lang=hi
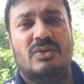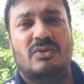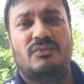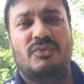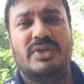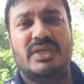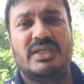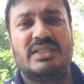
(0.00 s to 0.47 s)

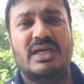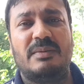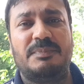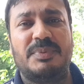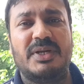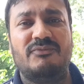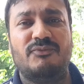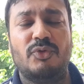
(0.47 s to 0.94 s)
वो ये था
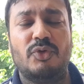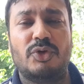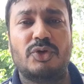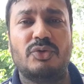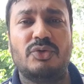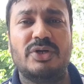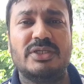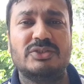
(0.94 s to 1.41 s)
अपने
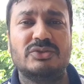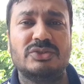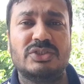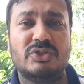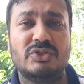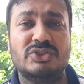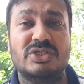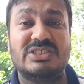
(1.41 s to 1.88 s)
वोटरों ने जो
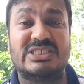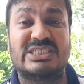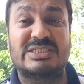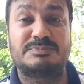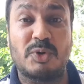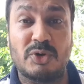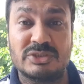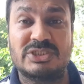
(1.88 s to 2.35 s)
उनको जो
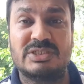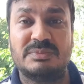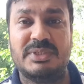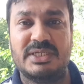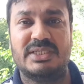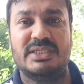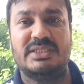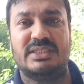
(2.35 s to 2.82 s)

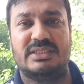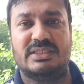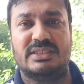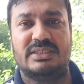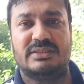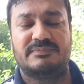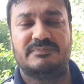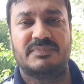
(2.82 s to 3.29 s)
रिस्पॉन्सिबिलिटी दी
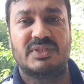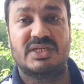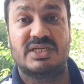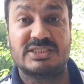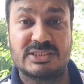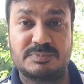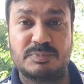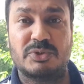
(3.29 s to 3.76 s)
थी
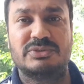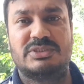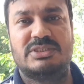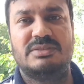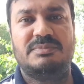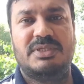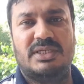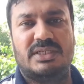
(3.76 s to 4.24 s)

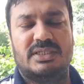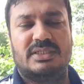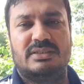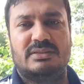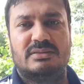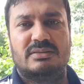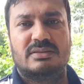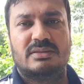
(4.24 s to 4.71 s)
रिस्पॉन्सिबिलिटी
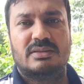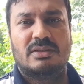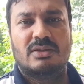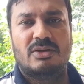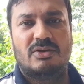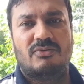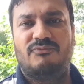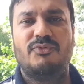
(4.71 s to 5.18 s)

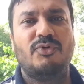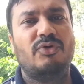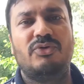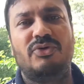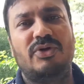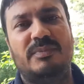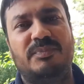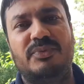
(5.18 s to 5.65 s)
वो
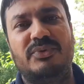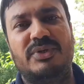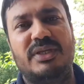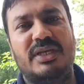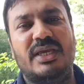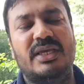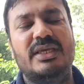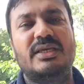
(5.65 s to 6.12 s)
उन्होंने पूरी
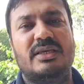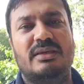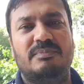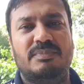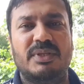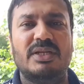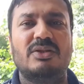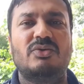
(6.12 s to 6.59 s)
नहीं की
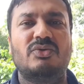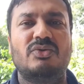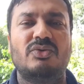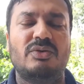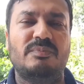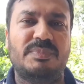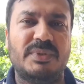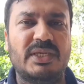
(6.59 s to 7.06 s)

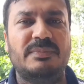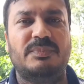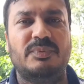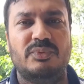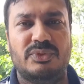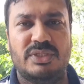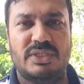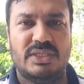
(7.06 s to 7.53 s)
बिल्कुल भी
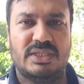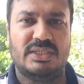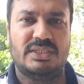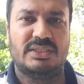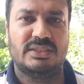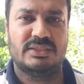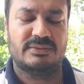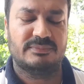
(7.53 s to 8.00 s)
पूरी
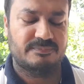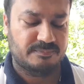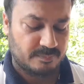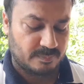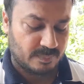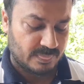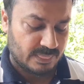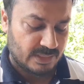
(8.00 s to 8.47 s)
नहीं की
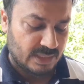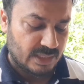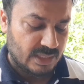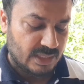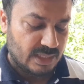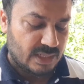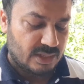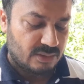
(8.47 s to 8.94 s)

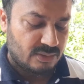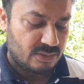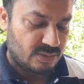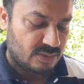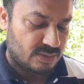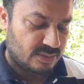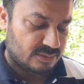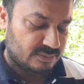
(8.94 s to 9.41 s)

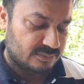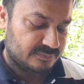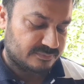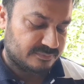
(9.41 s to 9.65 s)
और